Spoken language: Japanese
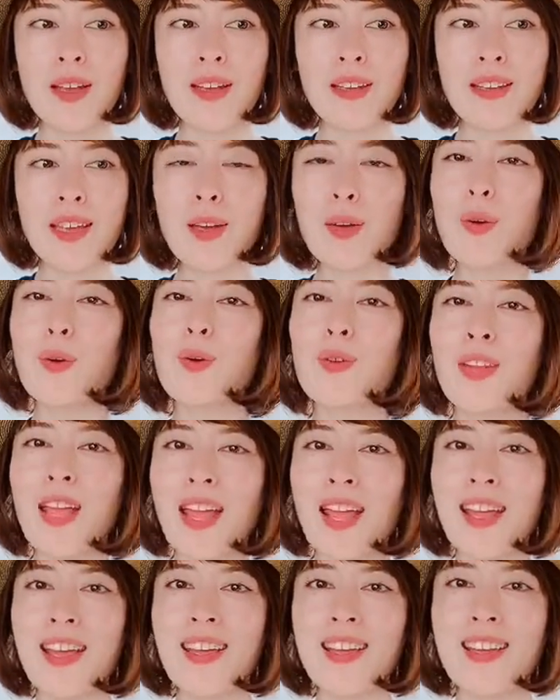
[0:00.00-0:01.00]
結構
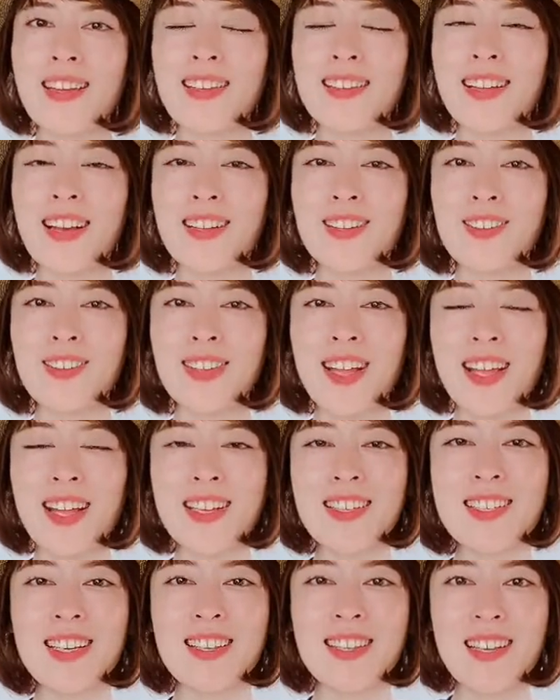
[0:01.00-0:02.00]
ね、あの悩
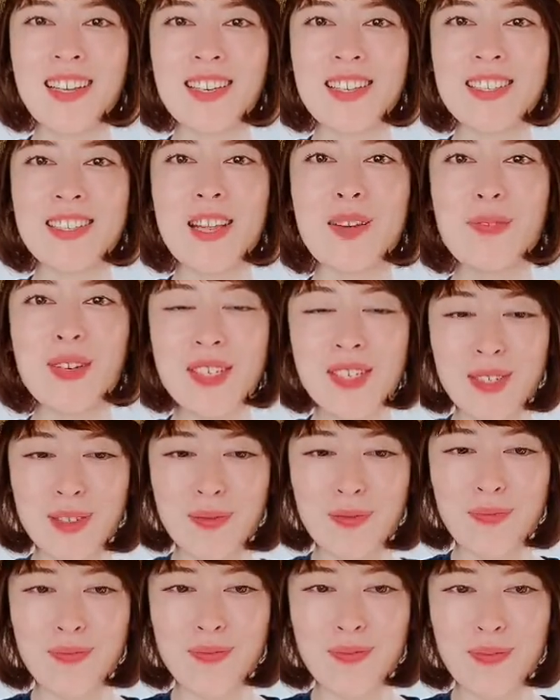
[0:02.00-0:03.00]
んじゃったりしてます。
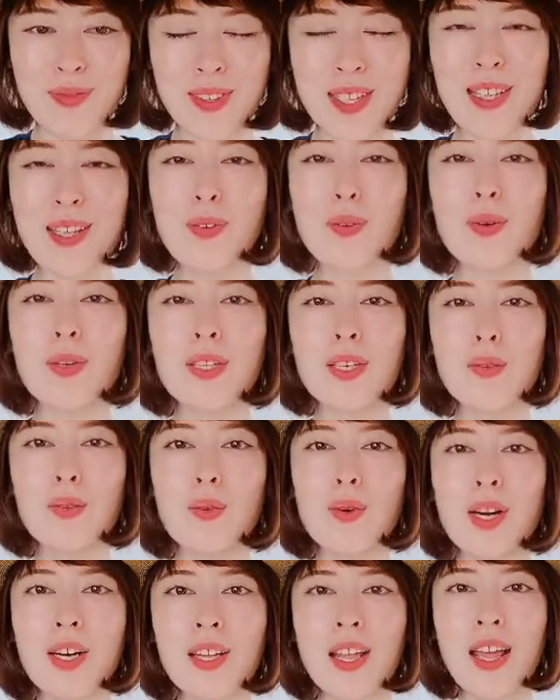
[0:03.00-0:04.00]
ただこうやって
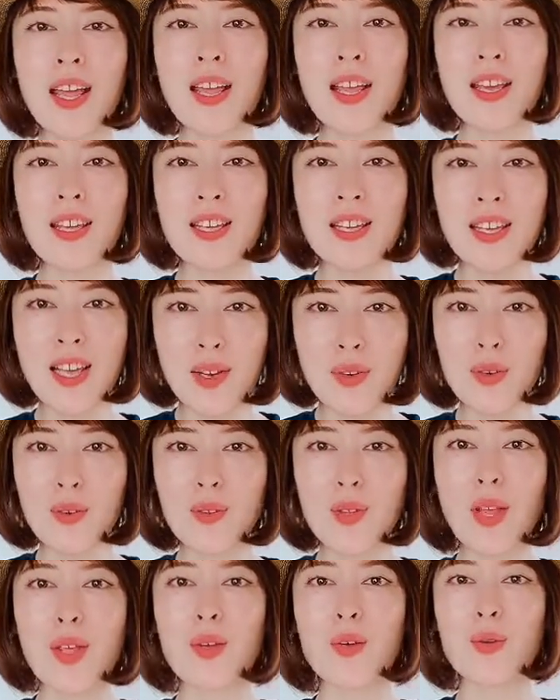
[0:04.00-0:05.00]
動画で言え
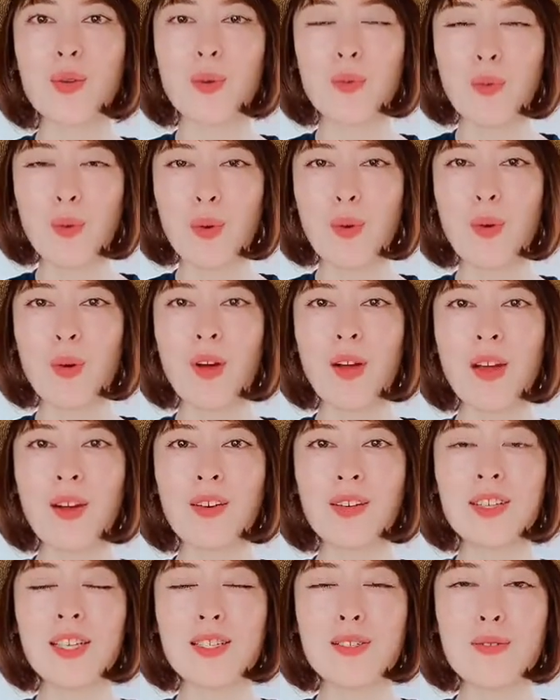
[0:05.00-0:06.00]
るっていうのも
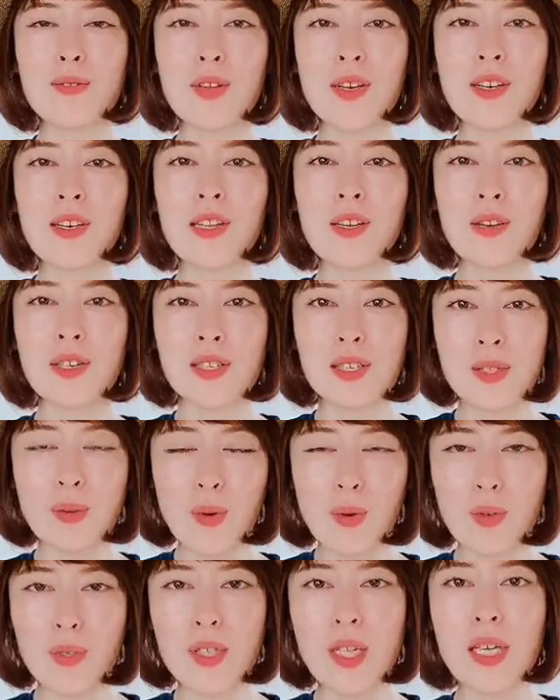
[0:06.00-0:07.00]
私の中ではす
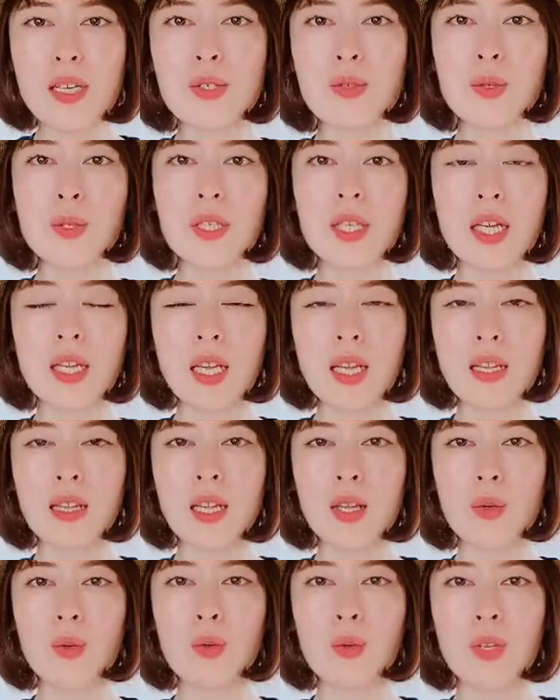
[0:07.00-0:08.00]
ごく成長したなっ
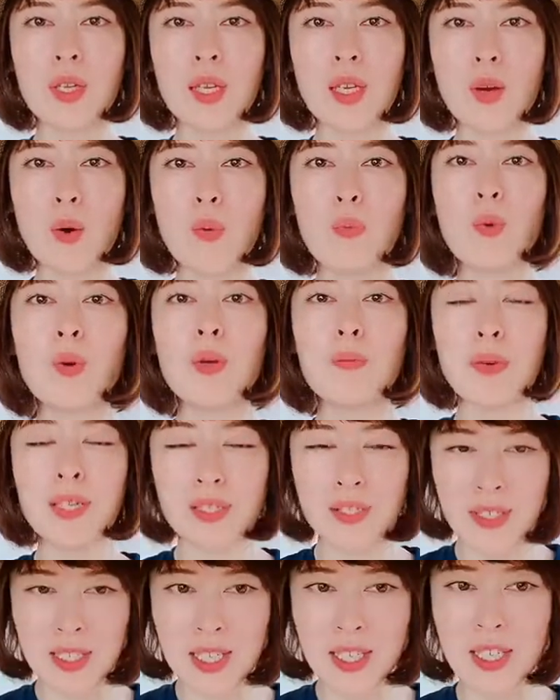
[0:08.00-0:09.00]
ていうふうに思いま
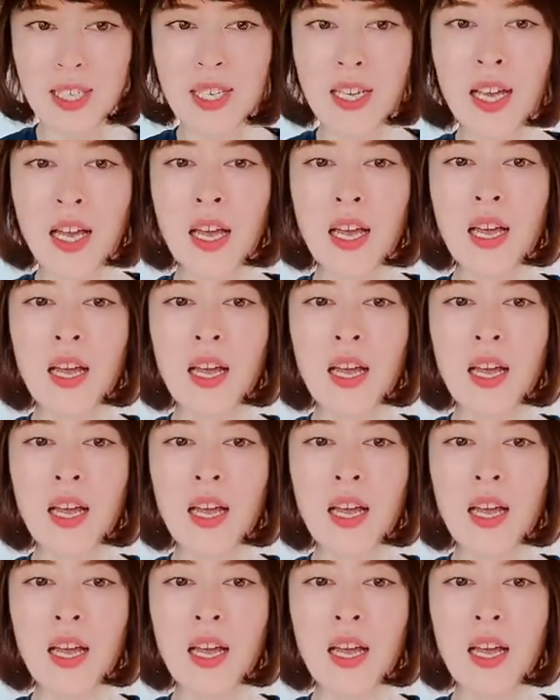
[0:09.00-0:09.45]
すし、